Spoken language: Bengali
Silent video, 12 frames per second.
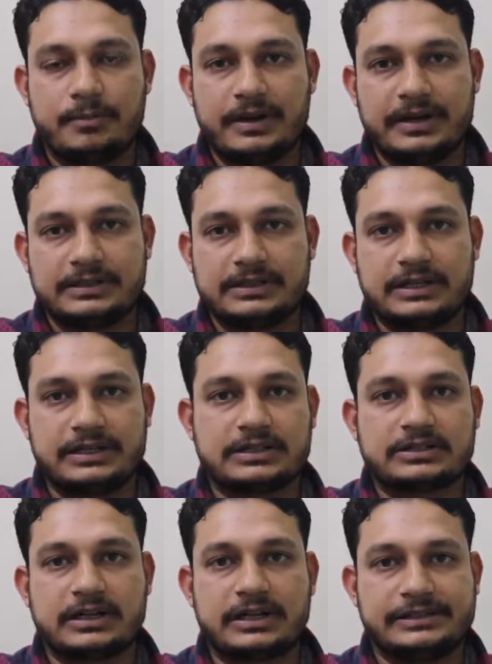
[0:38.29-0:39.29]
ম্যানেজার
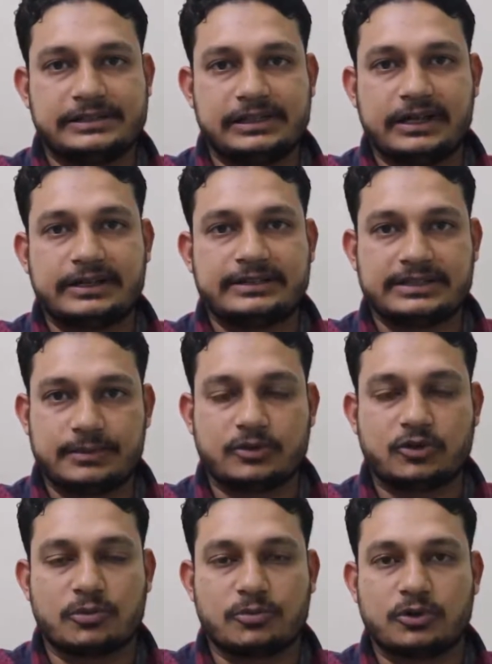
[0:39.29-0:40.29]
ইন্ডাস্ট্রিয়াল ইঞ্জিনিয়ারিং হিসেবে
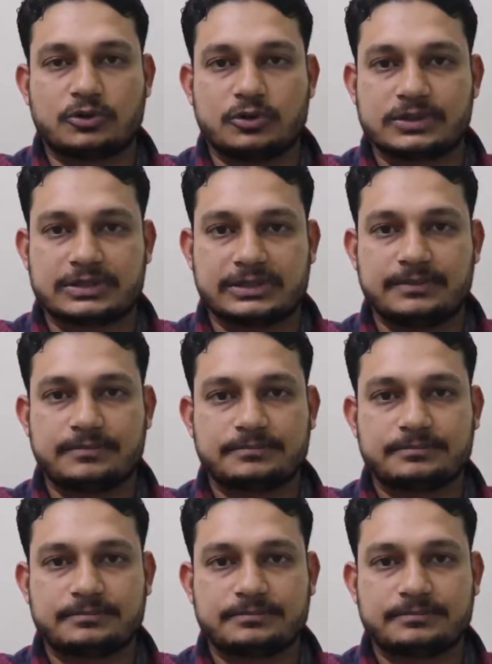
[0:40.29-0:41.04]
কর্মরত আছি